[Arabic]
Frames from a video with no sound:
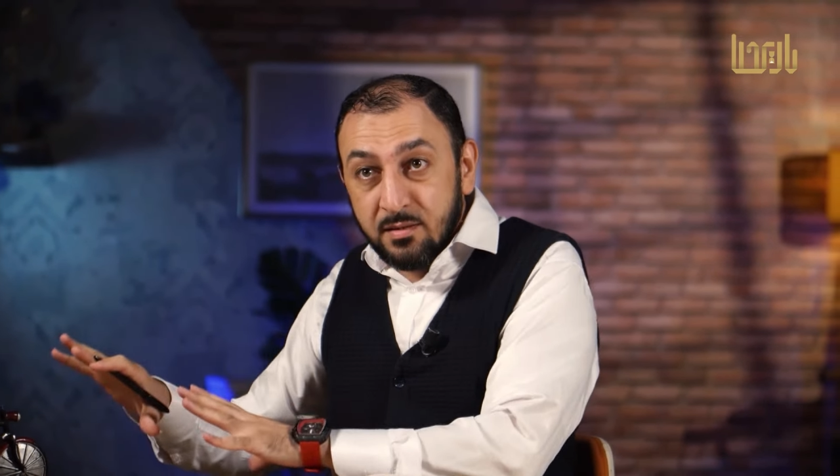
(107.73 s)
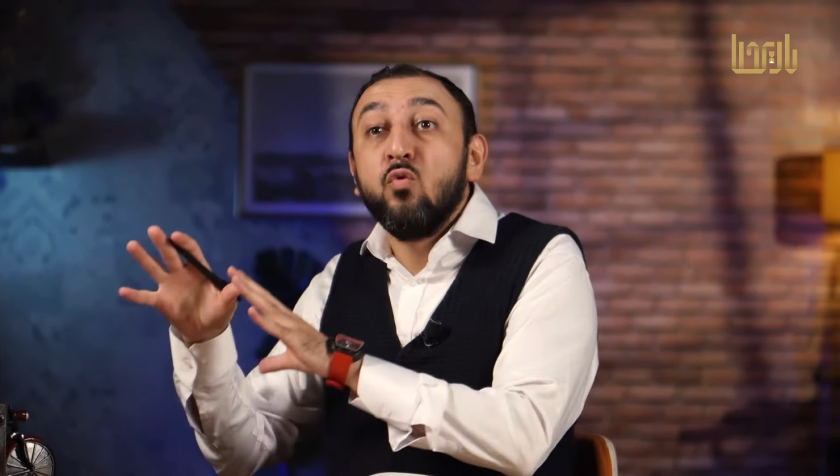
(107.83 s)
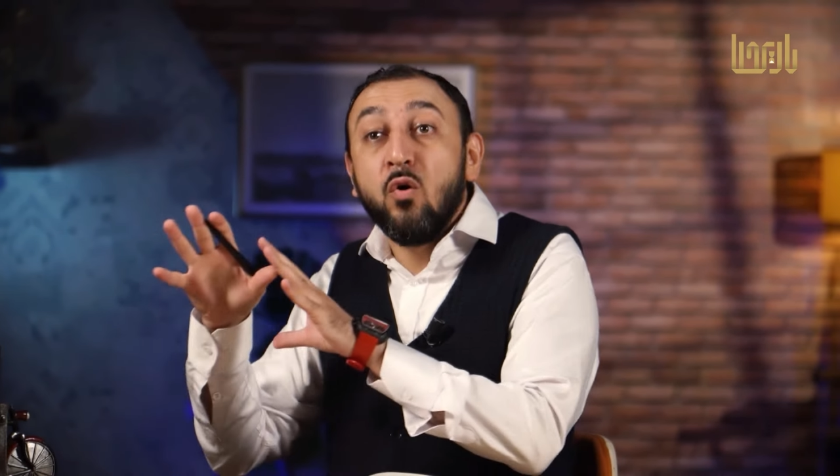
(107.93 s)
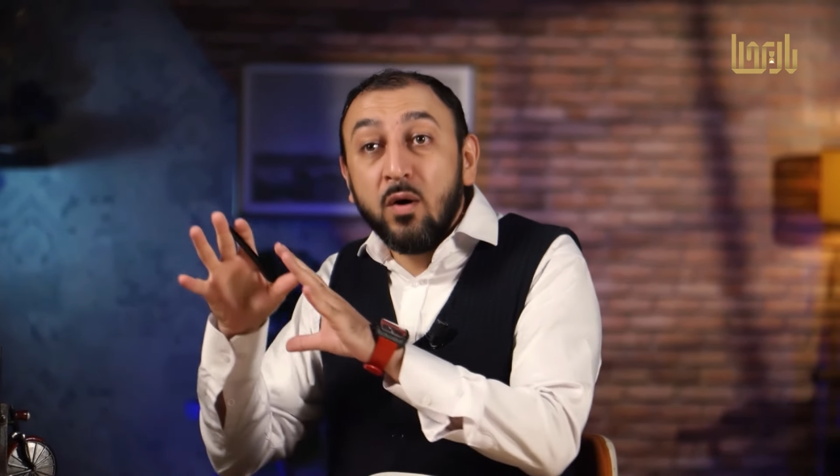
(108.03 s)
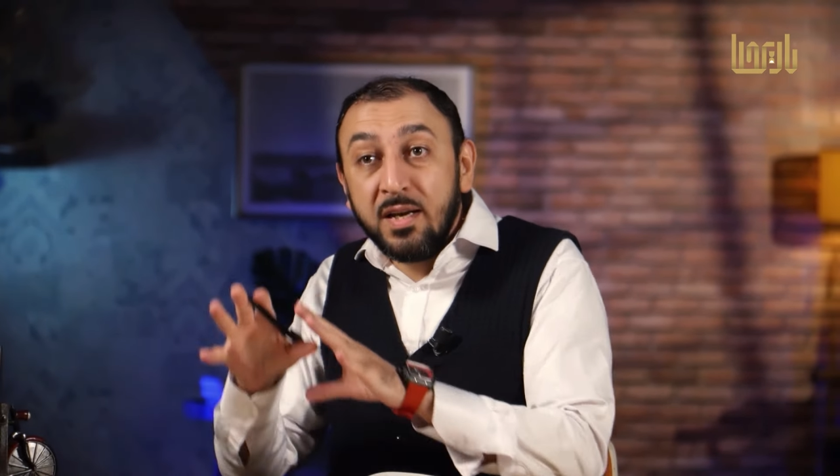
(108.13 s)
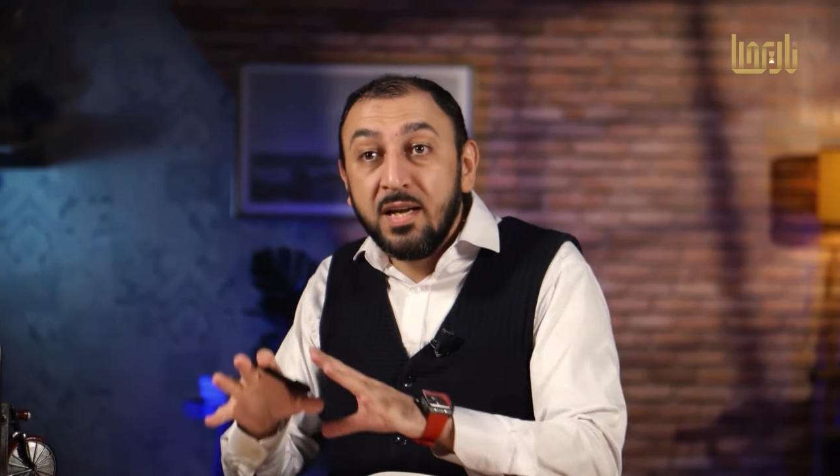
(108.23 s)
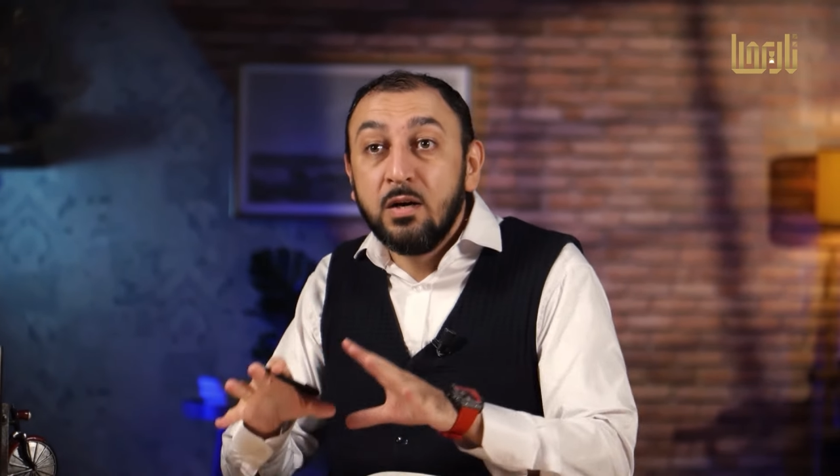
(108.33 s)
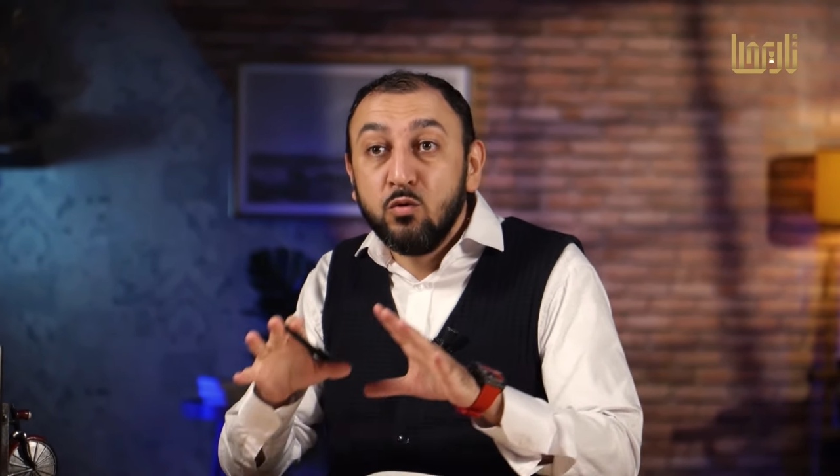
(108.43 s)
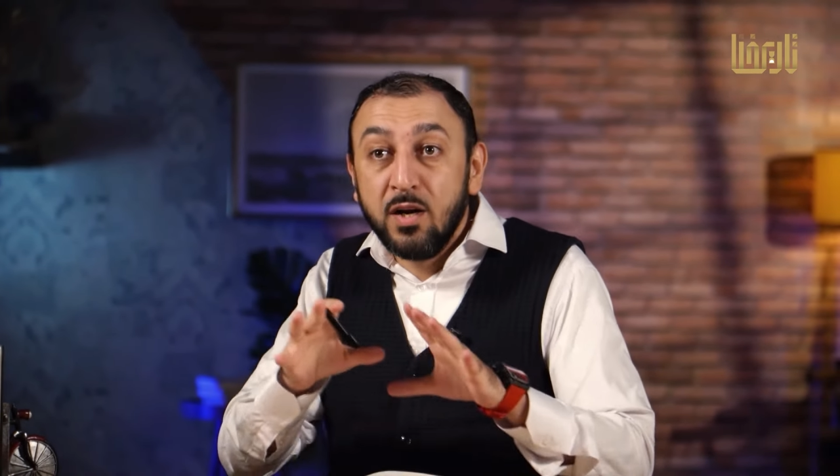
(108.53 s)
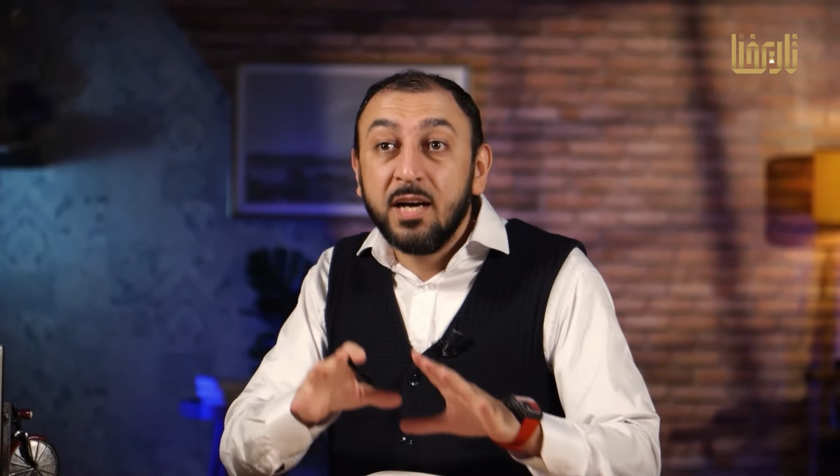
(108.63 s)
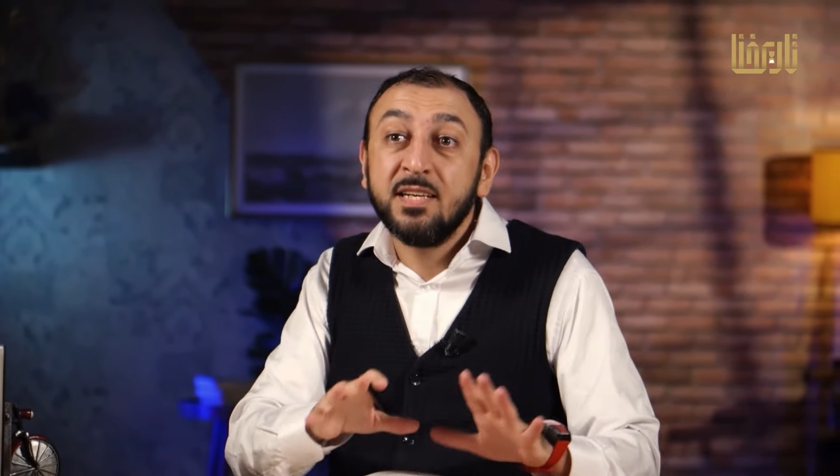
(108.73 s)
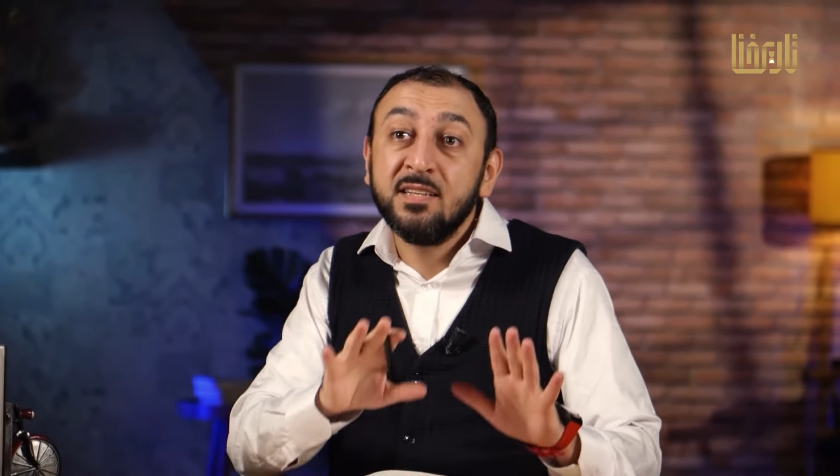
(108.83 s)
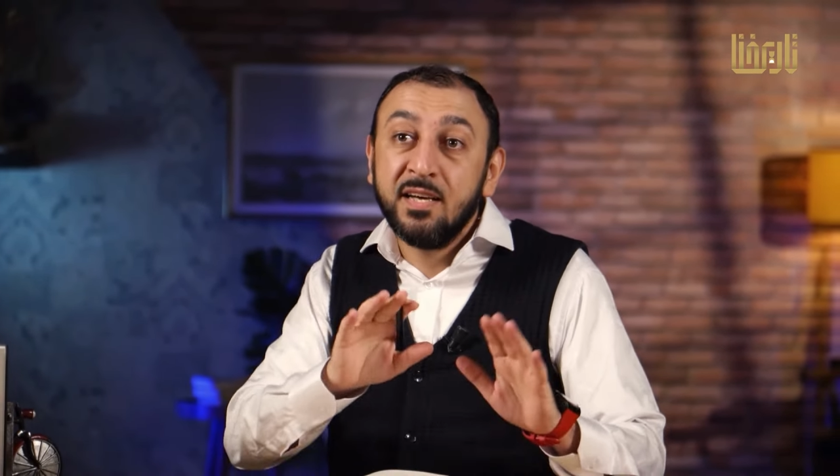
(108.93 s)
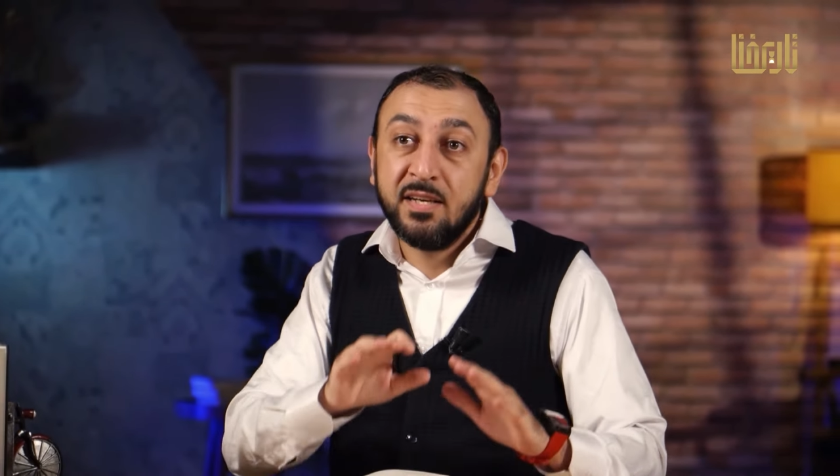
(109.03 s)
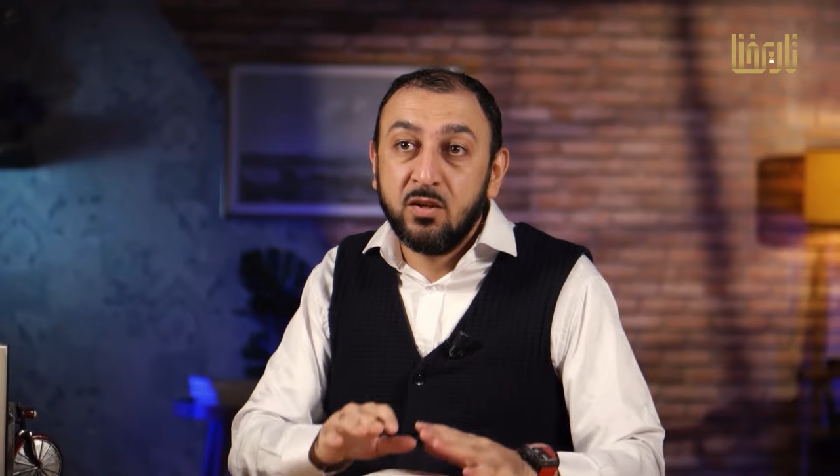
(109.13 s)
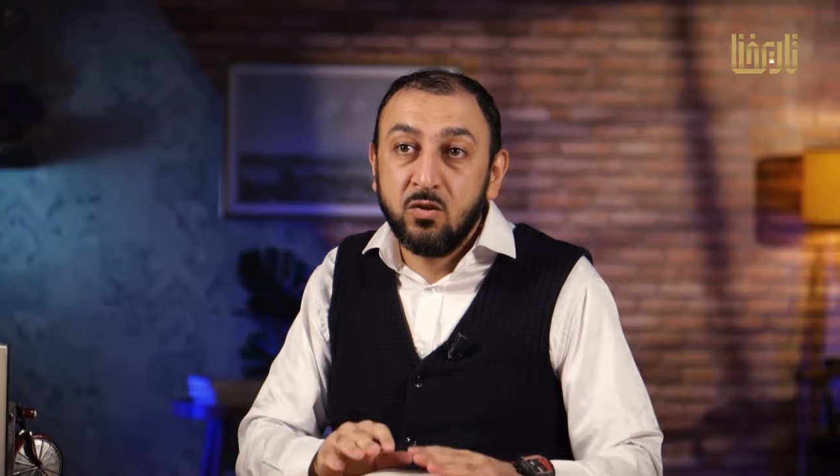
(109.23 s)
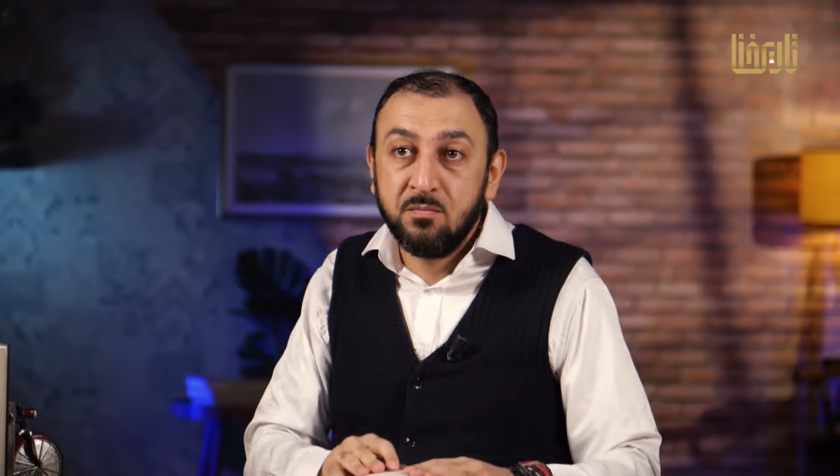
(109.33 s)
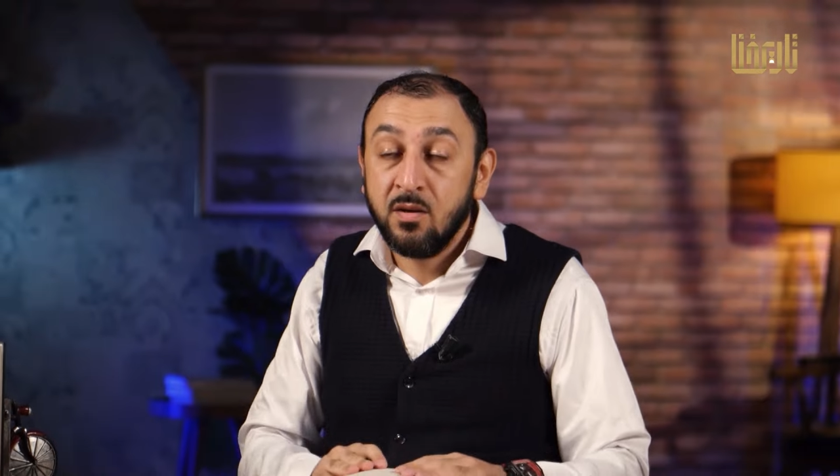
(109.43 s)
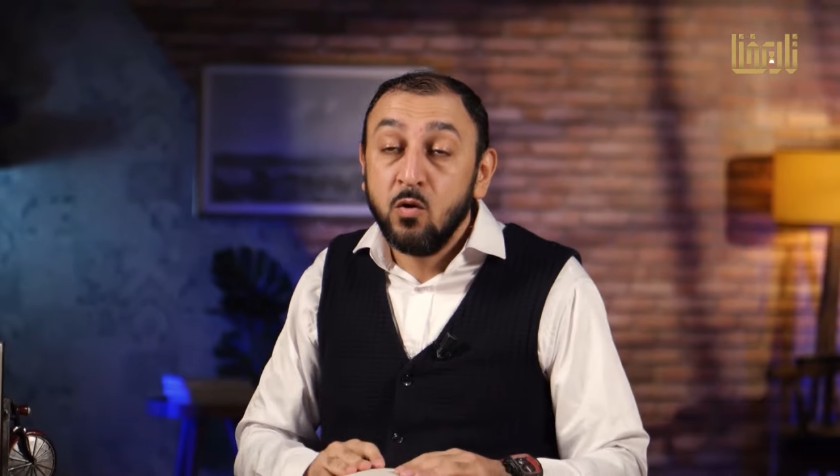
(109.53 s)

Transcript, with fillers: وولى ولاة غيرهم